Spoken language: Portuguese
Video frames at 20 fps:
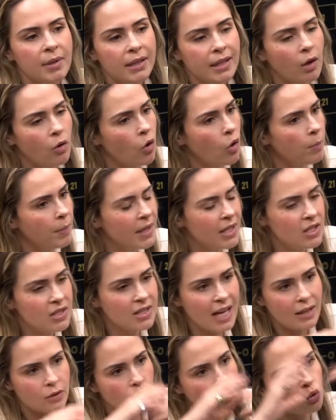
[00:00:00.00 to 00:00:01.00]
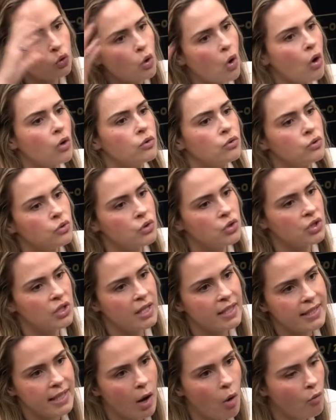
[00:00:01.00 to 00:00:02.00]
Então é um aprendizado todos os
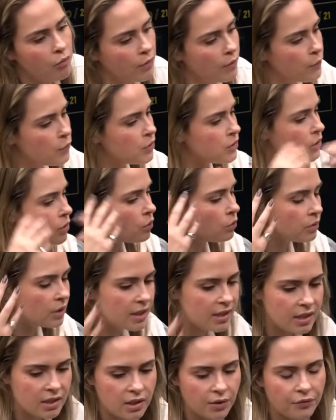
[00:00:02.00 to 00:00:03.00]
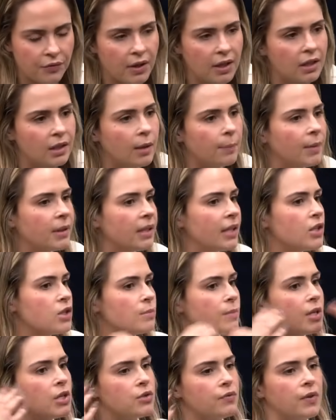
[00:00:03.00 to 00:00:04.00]
dias, é ao vivo de segunda a sexta-feira,
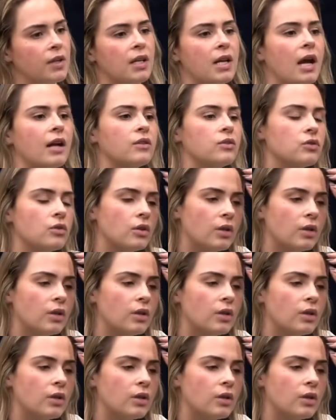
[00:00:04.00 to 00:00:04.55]
independentemente de feriados ou